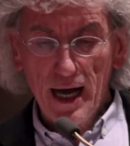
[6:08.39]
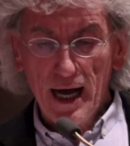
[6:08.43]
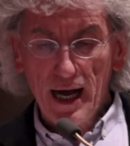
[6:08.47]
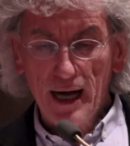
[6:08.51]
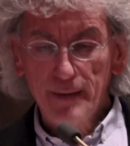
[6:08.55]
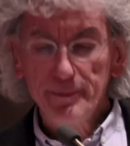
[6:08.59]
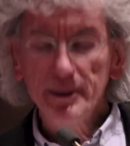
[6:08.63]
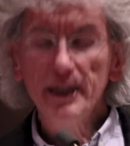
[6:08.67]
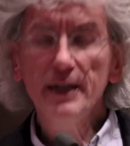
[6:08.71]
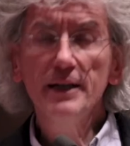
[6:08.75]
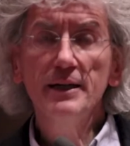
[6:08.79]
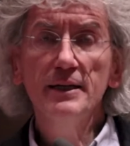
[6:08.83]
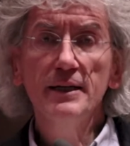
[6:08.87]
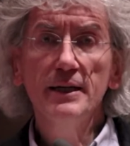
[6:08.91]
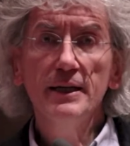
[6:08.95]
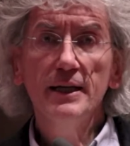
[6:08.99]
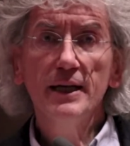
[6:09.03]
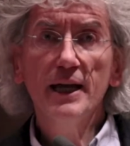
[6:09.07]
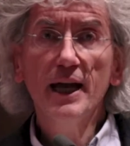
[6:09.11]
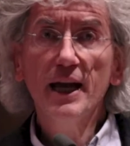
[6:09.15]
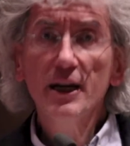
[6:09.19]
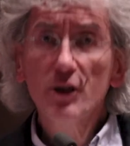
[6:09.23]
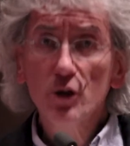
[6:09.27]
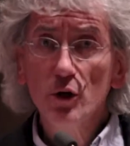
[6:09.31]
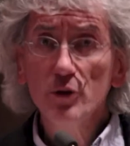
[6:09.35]
Aber
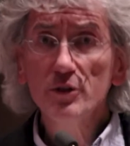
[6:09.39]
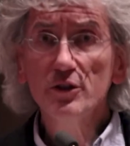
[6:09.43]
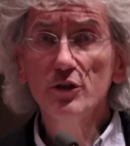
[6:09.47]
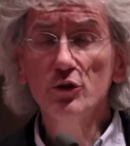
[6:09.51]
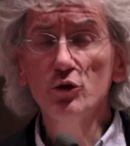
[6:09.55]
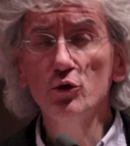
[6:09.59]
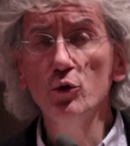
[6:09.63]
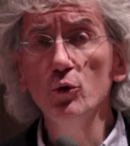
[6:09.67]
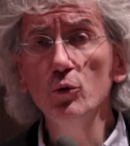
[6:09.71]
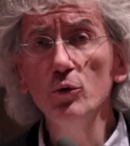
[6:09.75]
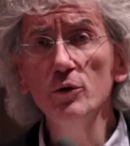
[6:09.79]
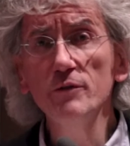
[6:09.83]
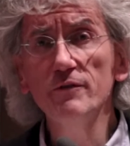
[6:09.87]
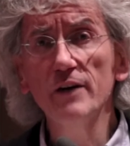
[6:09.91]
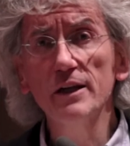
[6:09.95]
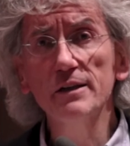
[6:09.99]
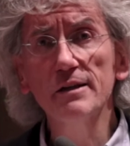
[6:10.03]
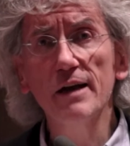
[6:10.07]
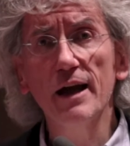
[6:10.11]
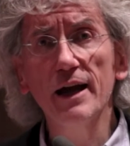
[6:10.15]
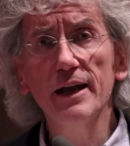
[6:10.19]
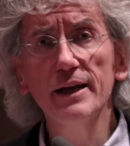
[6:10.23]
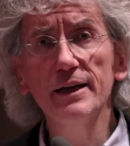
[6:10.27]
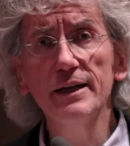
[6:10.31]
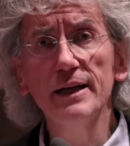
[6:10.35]
er konnte tun,
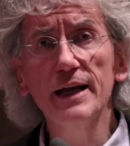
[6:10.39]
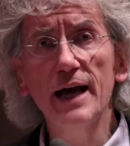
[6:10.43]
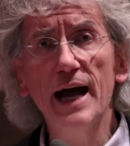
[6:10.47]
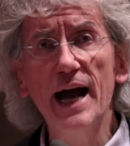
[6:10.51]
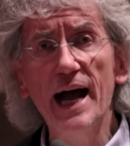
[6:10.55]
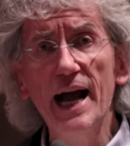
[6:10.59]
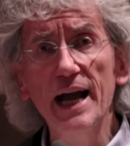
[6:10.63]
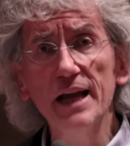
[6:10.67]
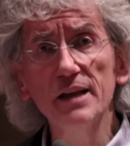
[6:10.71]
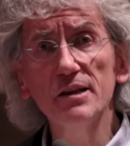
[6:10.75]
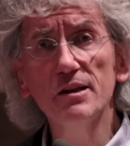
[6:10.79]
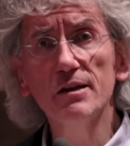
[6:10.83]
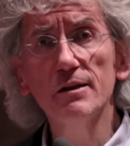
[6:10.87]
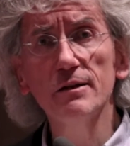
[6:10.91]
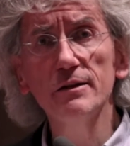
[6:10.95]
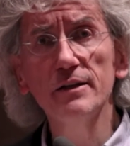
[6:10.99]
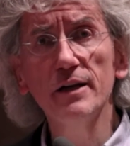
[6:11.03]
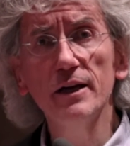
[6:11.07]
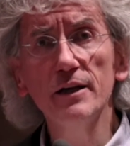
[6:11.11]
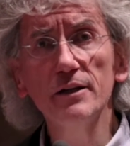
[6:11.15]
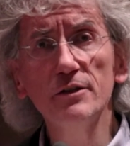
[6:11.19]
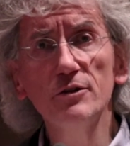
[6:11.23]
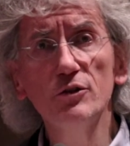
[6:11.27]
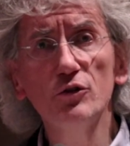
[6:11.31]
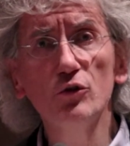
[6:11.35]
was ein
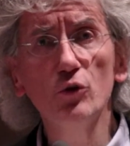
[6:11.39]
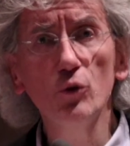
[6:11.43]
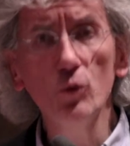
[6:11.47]
Einzelner